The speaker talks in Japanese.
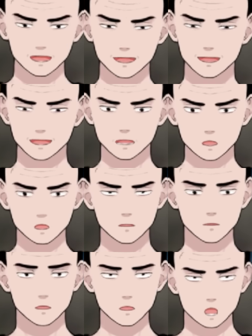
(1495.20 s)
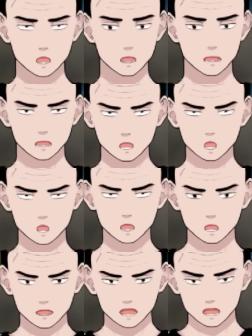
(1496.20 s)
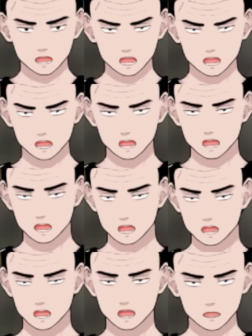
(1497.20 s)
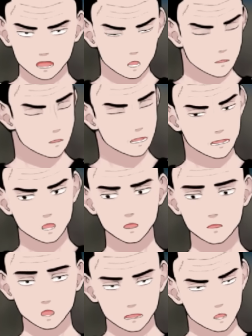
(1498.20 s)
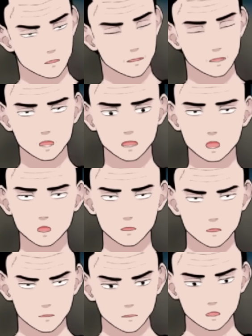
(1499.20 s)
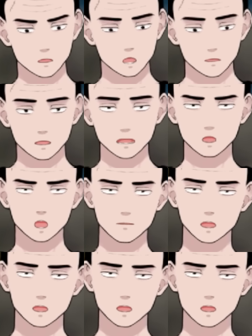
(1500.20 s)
リスクをね、減らすっていう意味では。吸ってなかった、周りで吸ってなかった吸うっていうのは、やっぱり